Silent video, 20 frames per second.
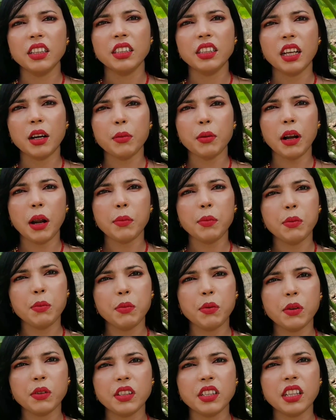তো আমার আপু
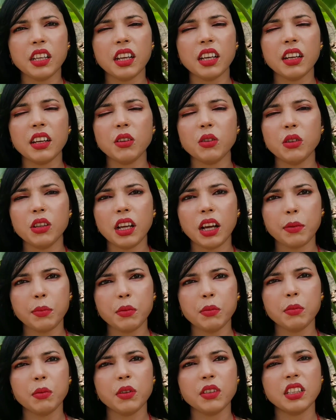বলছে ওই
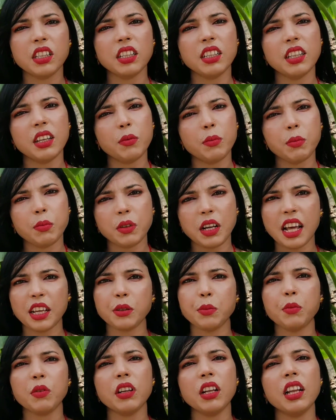আপু বলছে যে টাচ
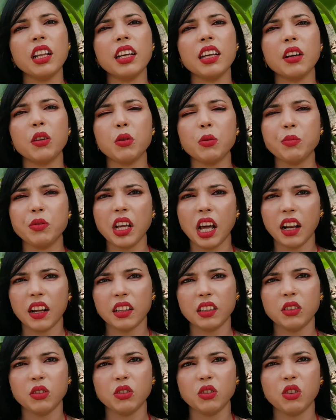ফোনের লিগে খুব
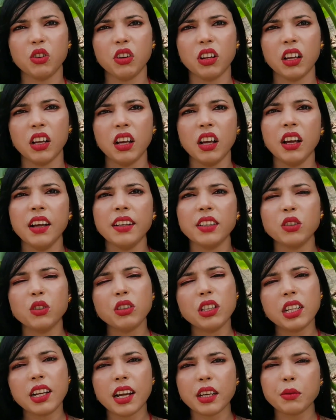জ্বালাতন করে
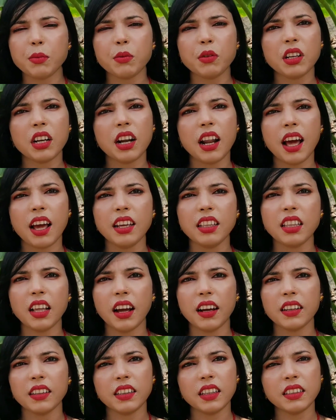যদি টাচ ফোনটা নাই
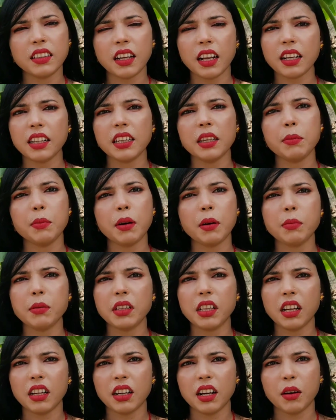থাকে তা তারা কিভাবে
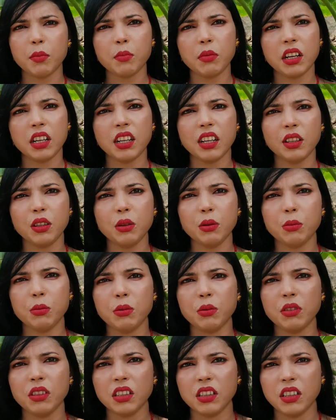তার নাম্বারটা দেবো